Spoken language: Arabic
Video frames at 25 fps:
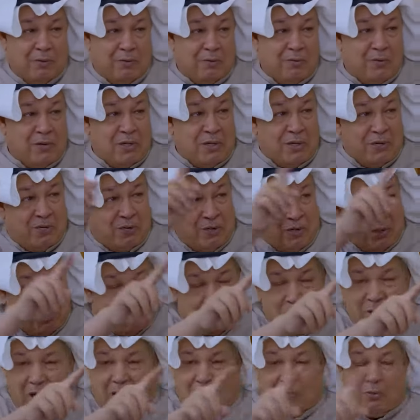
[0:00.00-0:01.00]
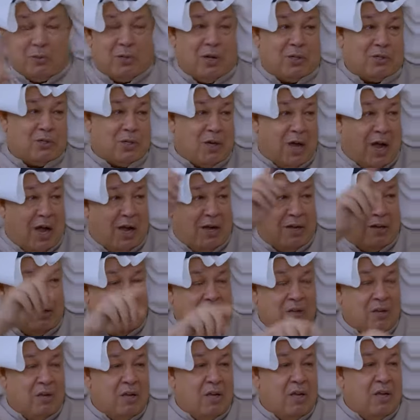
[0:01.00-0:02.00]
في في الجبال والأصقاع
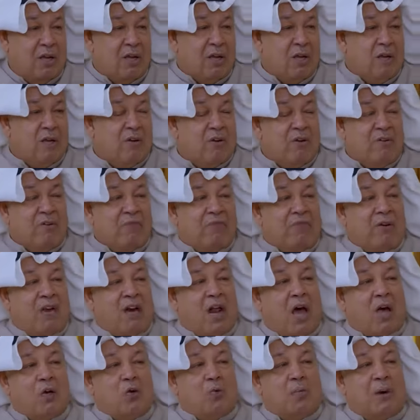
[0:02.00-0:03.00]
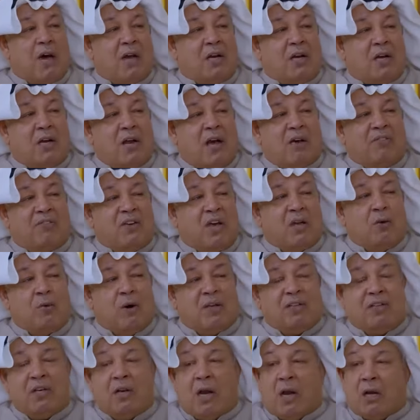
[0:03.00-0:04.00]
فلا يبالي الله في أي
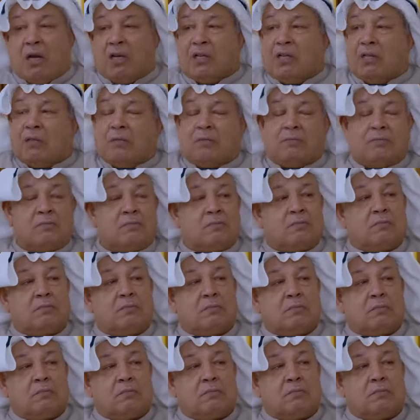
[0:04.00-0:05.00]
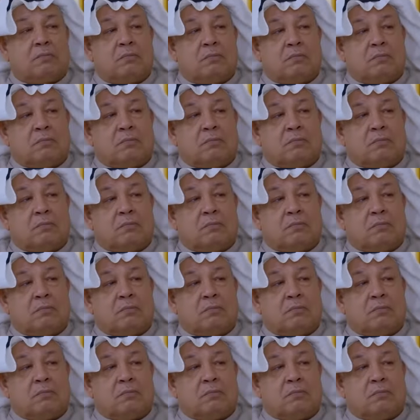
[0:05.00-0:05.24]
واد هلك لا إله إلا